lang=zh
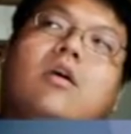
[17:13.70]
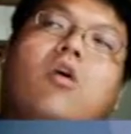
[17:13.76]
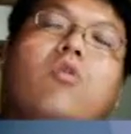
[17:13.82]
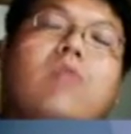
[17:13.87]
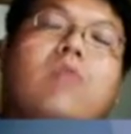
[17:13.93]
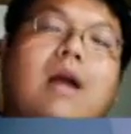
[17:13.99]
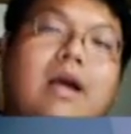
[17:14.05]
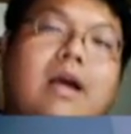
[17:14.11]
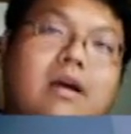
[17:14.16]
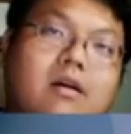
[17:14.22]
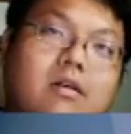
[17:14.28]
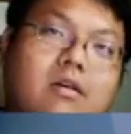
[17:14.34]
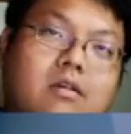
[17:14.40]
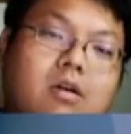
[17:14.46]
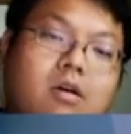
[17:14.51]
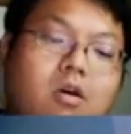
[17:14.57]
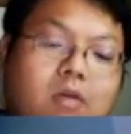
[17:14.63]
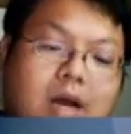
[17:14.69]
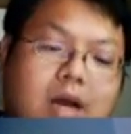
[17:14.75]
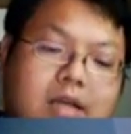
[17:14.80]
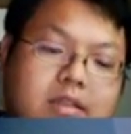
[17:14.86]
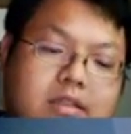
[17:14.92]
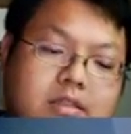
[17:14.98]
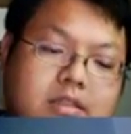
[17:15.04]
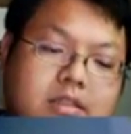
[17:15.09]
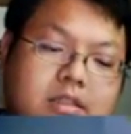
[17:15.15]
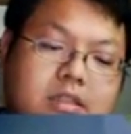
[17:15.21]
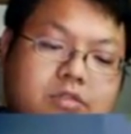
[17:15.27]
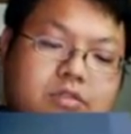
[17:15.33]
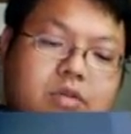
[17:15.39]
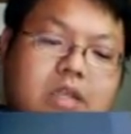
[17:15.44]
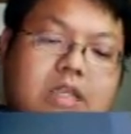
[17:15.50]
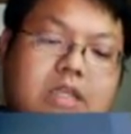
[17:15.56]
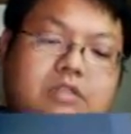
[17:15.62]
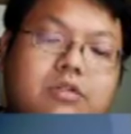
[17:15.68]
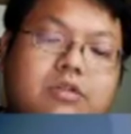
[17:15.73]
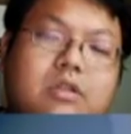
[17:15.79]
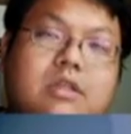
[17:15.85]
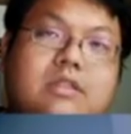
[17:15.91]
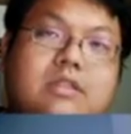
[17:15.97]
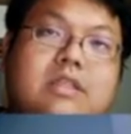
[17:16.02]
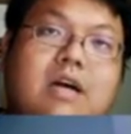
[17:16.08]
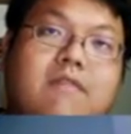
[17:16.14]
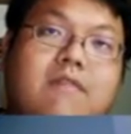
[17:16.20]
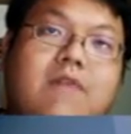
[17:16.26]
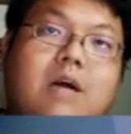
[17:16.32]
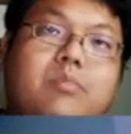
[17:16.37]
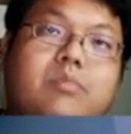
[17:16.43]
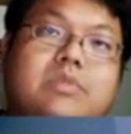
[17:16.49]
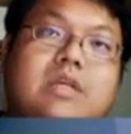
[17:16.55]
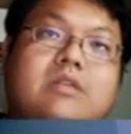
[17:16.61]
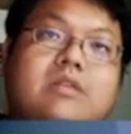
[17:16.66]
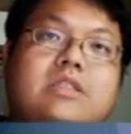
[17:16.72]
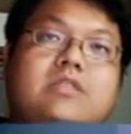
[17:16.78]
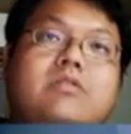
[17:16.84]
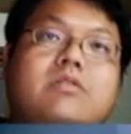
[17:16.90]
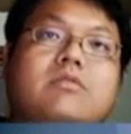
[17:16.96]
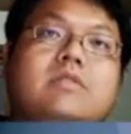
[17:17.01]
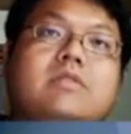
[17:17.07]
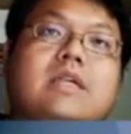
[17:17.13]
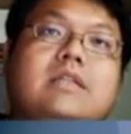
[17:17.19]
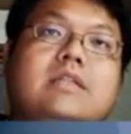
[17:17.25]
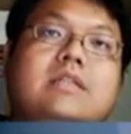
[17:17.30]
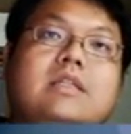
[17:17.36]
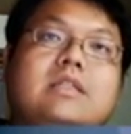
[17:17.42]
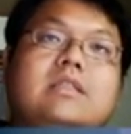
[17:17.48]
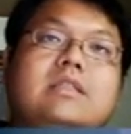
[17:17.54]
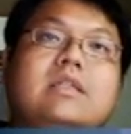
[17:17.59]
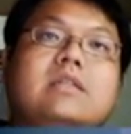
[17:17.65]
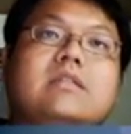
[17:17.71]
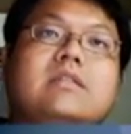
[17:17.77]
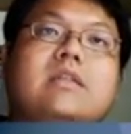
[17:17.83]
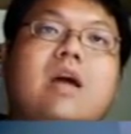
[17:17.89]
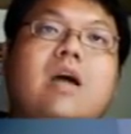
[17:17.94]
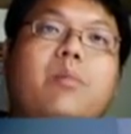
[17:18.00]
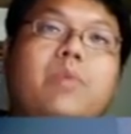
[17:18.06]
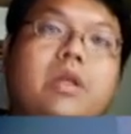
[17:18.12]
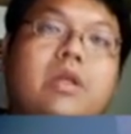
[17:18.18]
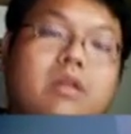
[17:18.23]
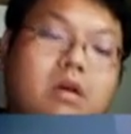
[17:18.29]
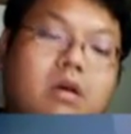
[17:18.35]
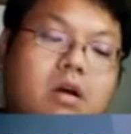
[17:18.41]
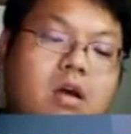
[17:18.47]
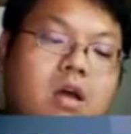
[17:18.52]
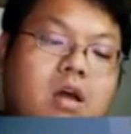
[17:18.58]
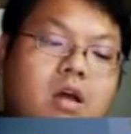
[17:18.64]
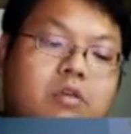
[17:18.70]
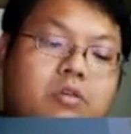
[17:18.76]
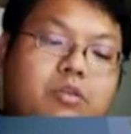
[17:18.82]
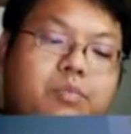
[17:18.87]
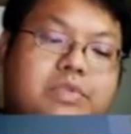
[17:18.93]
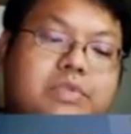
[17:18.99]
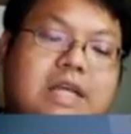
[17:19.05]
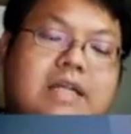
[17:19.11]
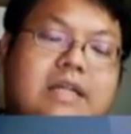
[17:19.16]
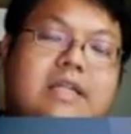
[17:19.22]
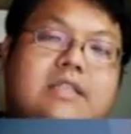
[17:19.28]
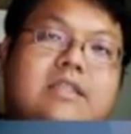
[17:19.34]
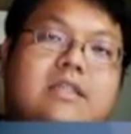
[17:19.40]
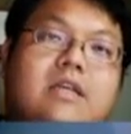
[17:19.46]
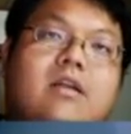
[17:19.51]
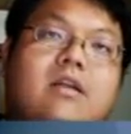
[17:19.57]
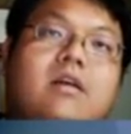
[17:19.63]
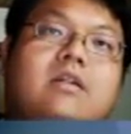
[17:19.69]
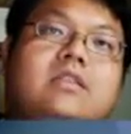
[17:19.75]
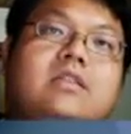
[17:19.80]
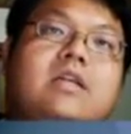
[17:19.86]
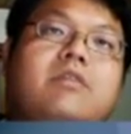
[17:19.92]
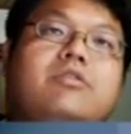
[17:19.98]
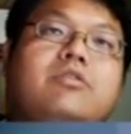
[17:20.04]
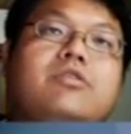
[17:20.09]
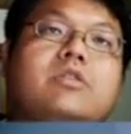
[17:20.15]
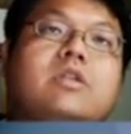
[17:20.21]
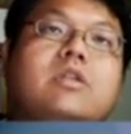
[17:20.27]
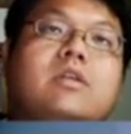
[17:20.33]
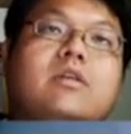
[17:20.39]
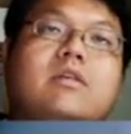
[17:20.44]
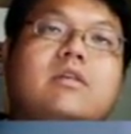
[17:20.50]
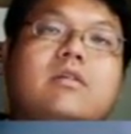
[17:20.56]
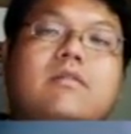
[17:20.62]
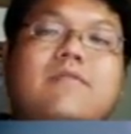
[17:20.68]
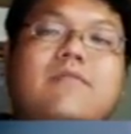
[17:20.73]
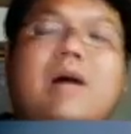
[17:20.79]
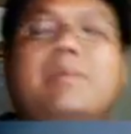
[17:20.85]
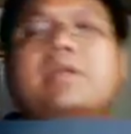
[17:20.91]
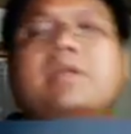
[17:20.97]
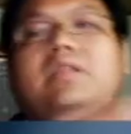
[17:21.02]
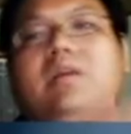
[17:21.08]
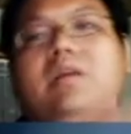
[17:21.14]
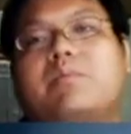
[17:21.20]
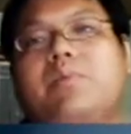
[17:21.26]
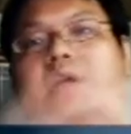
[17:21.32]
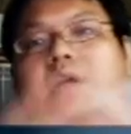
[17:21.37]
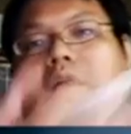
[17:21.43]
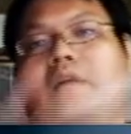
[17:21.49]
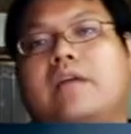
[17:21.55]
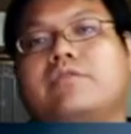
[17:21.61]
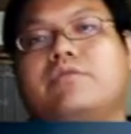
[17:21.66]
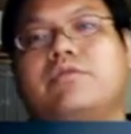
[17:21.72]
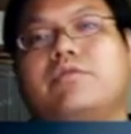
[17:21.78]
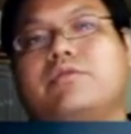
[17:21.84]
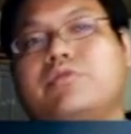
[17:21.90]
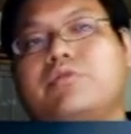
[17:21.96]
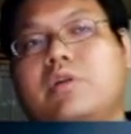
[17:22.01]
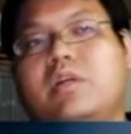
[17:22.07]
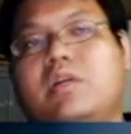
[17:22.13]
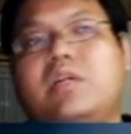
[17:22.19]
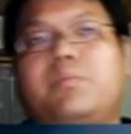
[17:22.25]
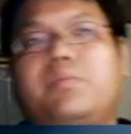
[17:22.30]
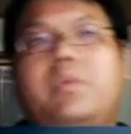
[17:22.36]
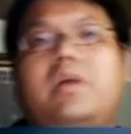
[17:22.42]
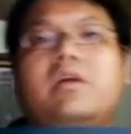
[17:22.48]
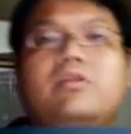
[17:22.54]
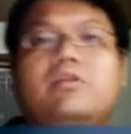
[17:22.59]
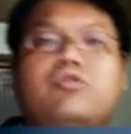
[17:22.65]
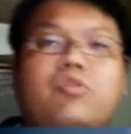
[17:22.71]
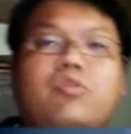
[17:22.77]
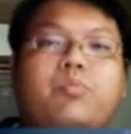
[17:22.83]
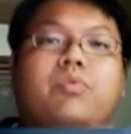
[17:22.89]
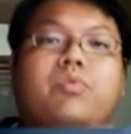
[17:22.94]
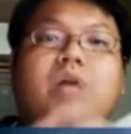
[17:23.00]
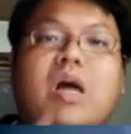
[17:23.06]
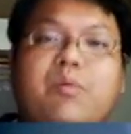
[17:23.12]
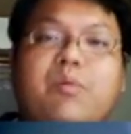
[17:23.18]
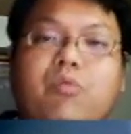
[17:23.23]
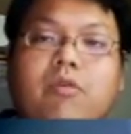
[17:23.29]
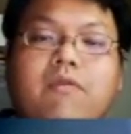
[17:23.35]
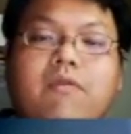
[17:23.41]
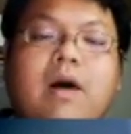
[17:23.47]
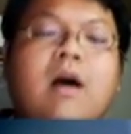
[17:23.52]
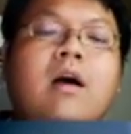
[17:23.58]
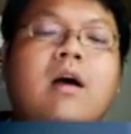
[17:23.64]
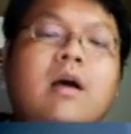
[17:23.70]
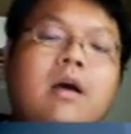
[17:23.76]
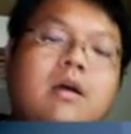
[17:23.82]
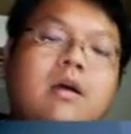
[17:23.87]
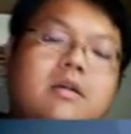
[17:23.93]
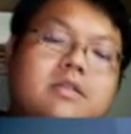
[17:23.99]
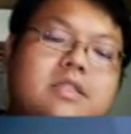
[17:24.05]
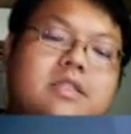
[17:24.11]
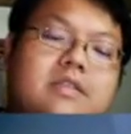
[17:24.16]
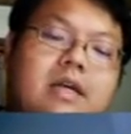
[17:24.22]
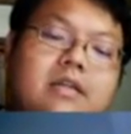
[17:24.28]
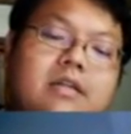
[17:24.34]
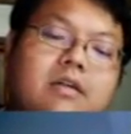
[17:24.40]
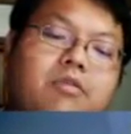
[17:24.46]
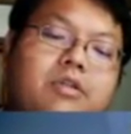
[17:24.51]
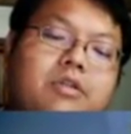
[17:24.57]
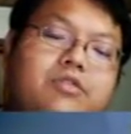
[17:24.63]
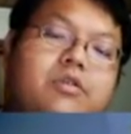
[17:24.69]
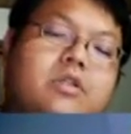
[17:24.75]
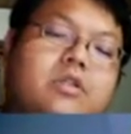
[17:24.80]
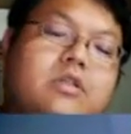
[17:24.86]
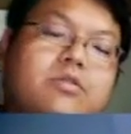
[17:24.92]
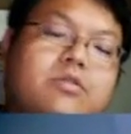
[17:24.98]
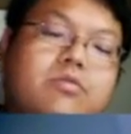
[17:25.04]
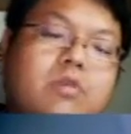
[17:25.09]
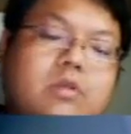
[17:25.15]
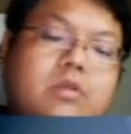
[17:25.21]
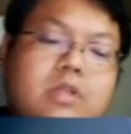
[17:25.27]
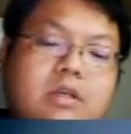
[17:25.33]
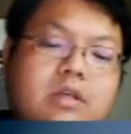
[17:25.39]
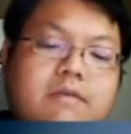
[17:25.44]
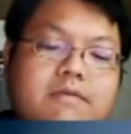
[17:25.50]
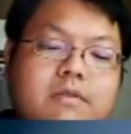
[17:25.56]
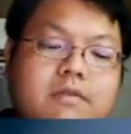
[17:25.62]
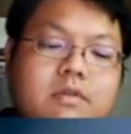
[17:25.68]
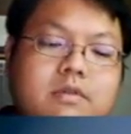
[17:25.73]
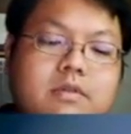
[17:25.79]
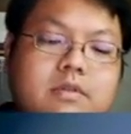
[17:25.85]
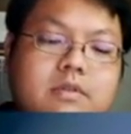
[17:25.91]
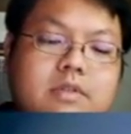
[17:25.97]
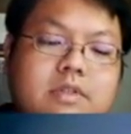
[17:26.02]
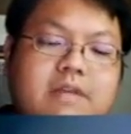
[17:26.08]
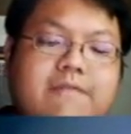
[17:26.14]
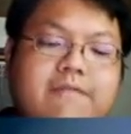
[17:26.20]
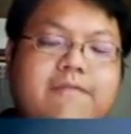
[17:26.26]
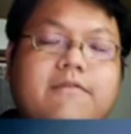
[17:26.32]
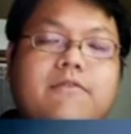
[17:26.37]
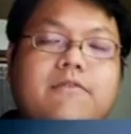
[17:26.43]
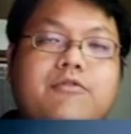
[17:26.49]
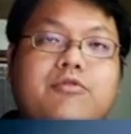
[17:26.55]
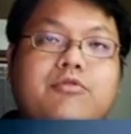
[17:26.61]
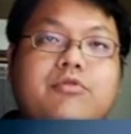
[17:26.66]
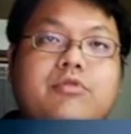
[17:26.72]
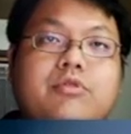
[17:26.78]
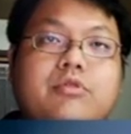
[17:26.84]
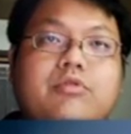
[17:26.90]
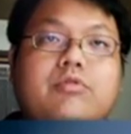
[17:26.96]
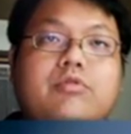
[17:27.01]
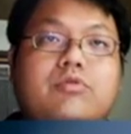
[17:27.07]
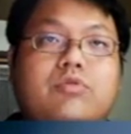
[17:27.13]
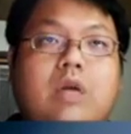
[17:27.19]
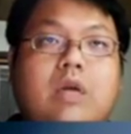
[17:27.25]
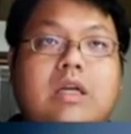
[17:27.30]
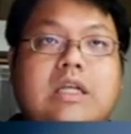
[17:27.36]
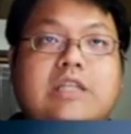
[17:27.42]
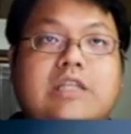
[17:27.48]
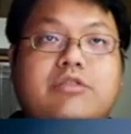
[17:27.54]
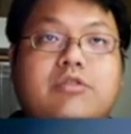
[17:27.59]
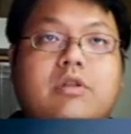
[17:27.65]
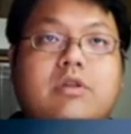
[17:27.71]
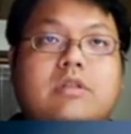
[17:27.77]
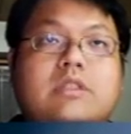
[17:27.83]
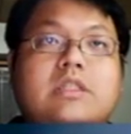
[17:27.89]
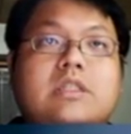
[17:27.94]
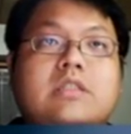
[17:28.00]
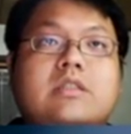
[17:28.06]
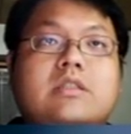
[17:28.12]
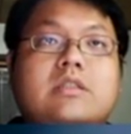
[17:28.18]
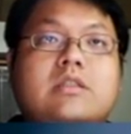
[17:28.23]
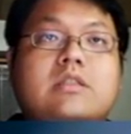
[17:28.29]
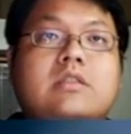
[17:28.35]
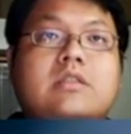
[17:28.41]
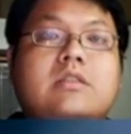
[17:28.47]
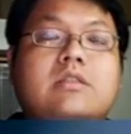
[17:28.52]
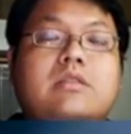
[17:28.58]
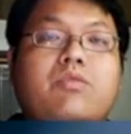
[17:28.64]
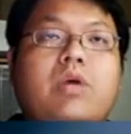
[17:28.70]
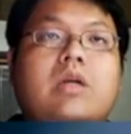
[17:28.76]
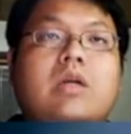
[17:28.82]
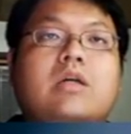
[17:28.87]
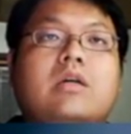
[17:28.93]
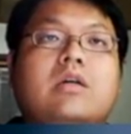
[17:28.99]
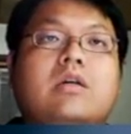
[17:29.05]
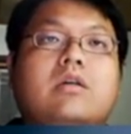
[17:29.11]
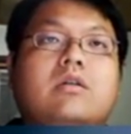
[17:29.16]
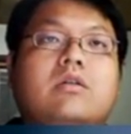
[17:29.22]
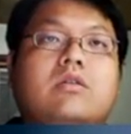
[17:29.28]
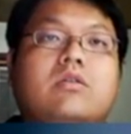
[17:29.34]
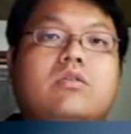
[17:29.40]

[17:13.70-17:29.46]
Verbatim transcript: 后来哈，后来的这个专利权的想法比较集中在这一点上面哈，就不像以前哈，以前会觉得发明人本来就有权利，别人就不该模仿。现在的会觉得说呢，政府允许专利权其实是为了。